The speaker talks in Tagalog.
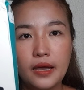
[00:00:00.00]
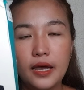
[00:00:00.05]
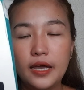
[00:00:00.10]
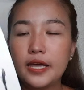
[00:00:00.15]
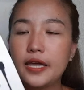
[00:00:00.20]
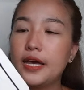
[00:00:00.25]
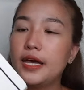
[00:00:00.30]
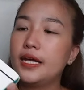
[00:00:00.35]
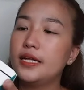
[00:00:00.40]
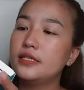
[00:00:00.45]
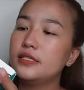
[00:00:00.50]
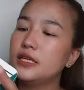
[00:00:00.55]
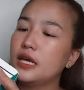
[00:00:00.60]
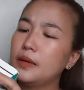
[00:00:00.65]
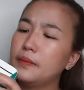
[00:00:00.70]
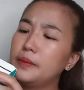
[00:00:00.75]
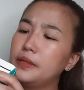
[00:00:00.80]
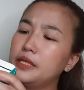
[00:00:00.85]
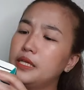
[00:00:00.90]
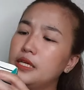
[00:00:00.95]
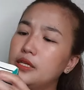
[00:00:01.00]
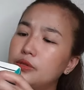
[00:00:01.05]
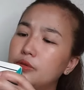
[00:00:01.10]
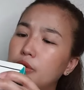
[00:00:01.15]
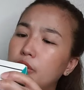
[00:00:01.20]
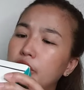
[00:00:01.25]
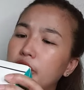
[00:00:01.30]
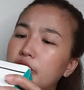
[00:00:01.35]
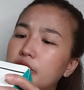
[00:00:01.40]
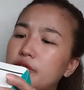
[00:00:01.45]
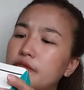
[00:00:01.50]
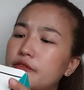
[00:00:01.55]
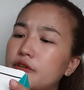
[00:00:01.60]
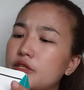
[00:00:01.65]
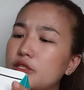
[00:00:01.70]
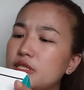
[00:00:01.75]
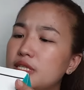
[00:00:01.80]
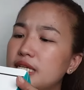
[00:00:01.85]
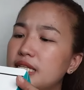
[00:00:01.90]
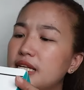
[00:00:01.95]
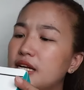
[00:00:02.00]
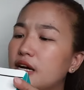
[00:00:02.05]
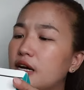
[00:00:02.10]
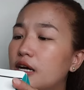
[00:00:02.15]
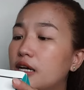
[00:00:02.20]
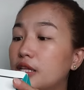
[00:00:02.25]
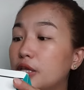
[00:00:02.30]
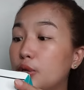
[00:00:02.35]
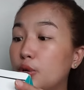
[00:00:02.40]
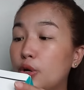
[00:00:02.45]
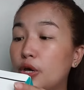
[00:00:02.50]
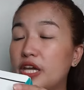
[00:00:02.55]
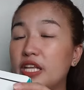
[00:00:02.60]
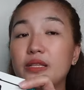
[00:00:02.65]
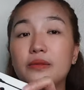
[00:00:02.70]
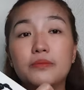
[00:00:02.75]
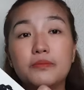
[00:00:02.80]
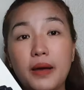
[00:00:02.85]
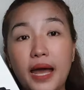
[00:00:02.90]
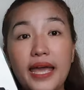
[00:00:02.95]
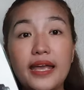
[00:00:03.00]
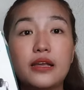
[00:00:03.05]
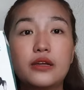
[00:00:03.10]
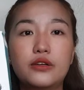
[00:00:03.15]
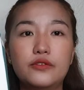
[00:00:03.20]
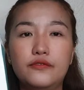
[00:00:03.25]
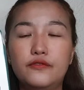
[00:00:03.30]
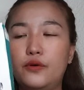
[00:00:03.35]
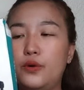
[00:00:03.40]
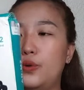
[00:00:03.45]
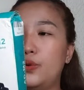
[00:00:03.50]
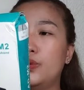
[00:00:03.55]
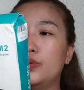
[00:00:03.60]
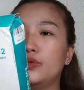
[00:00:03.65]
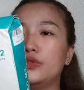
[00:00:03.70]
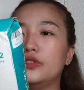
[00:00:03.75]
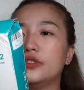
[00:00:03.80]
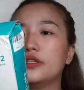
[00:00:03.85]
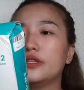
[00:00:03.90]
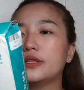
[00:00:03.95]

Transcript: Ayan, sabi dito, Universal Cardioid Microphone.